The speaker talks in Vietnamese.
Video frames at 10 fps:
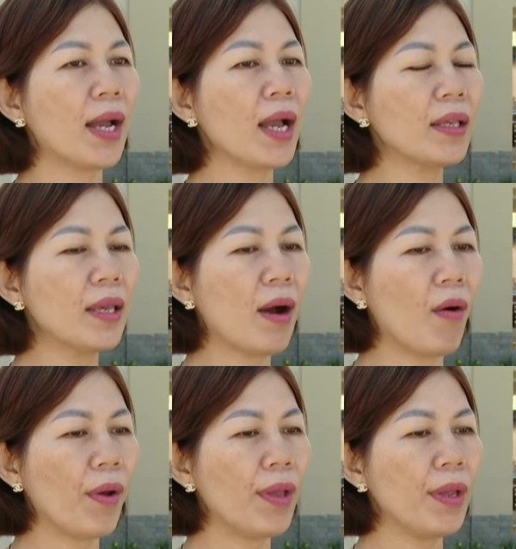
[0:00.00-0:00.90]
các chi
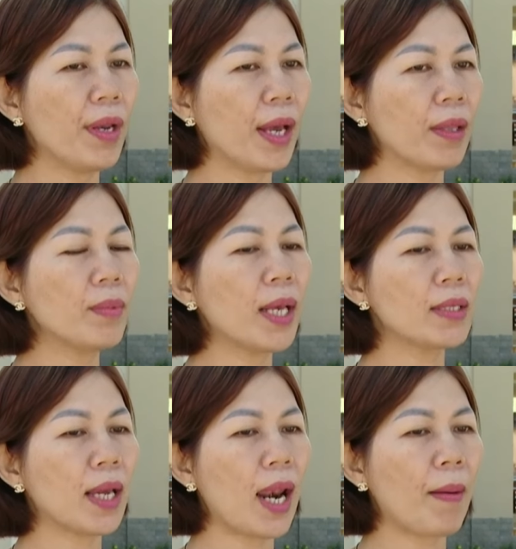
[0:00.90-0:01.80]
hội là chúng ta
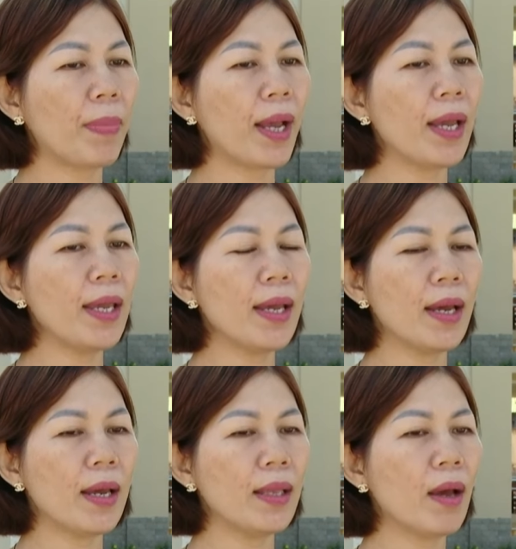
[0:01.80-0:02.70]
thành lập cái
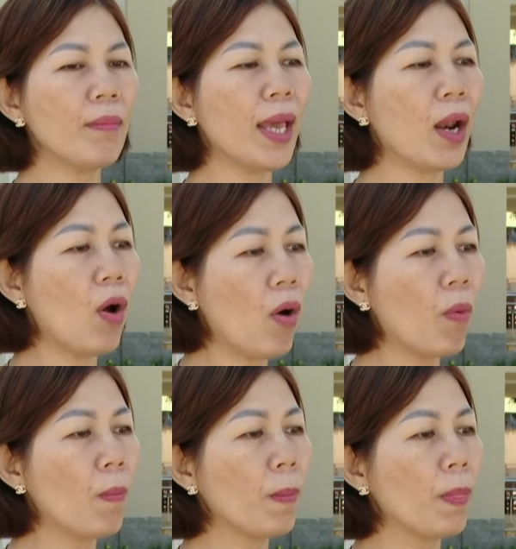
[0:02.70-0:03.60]
nhóm
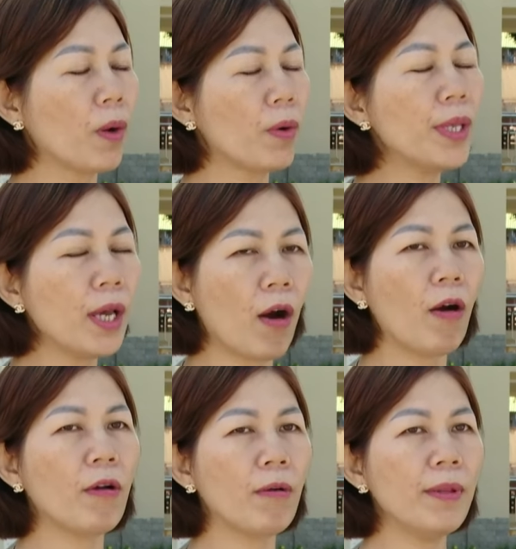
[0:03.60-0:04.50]
Zalo của chi
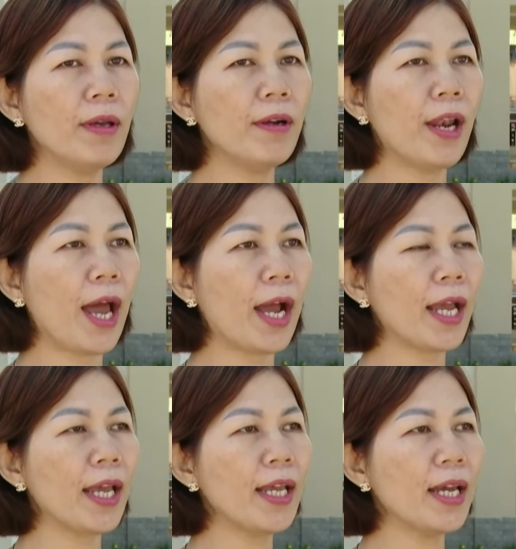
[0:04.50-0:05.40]
hội cũng như là
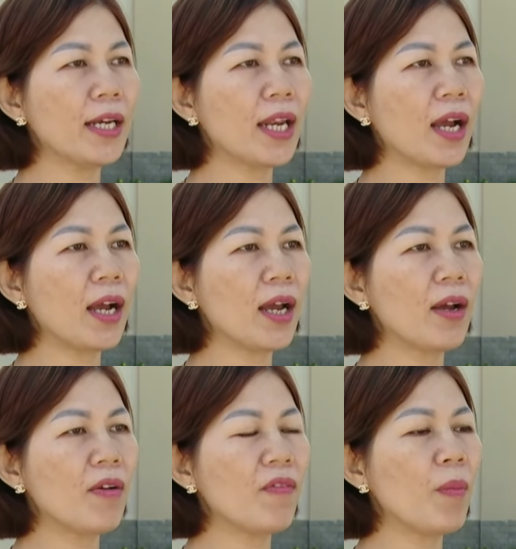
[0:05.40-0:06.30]
cái trang
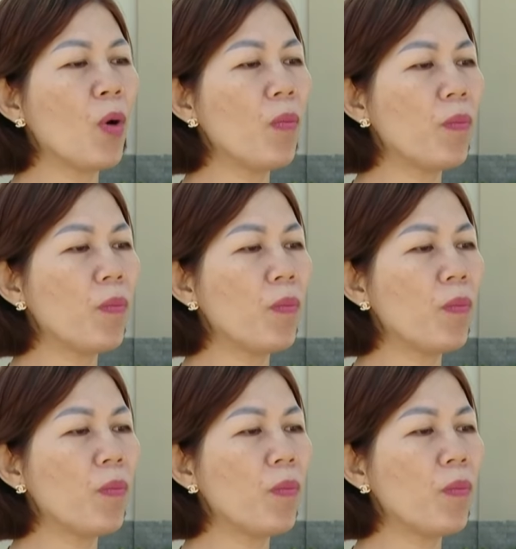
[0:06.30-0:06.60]
Facebook,